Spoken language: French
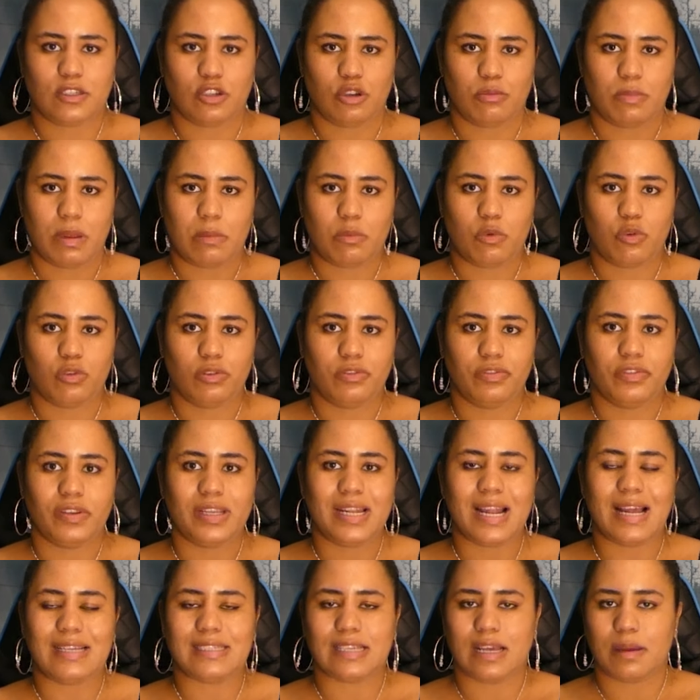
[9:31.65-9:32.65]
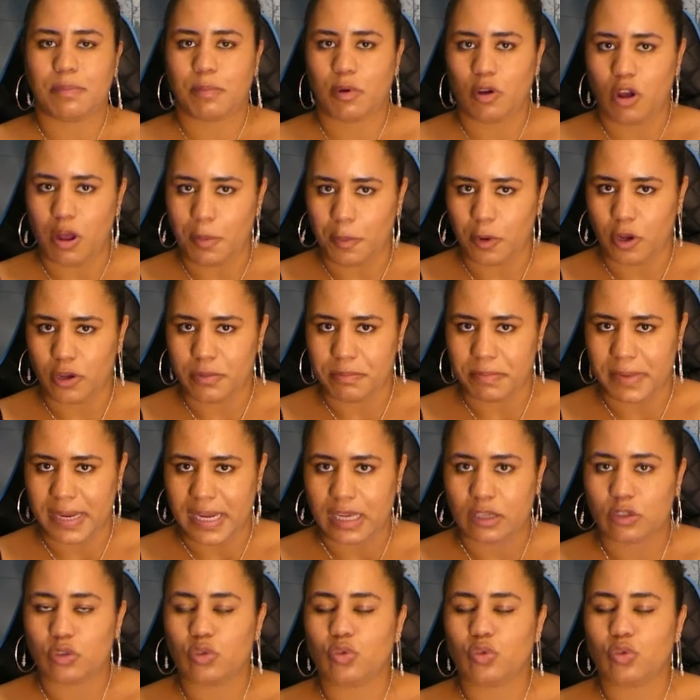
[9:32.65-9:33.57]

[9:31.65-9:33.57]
le même coup de fil à sa propre mère,